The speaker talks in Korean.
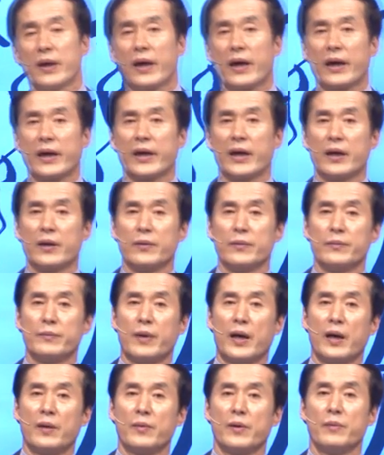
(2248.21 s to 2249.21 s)
하나의
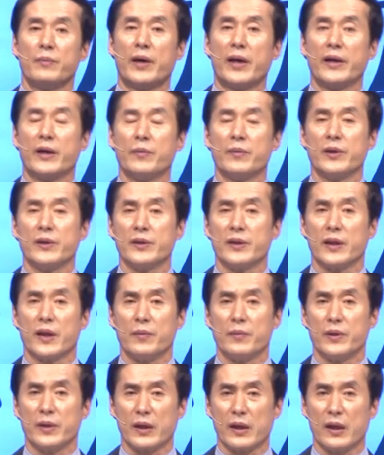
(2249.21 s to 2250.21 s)
마음을 만나면 어떻게
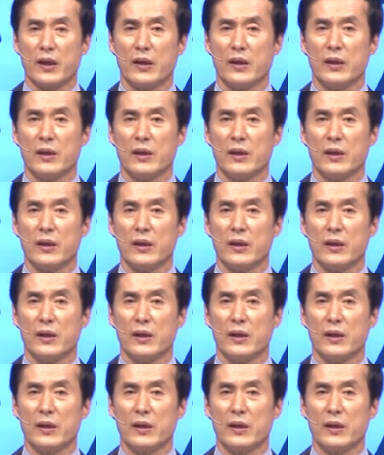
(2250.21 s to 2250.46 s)
합니까?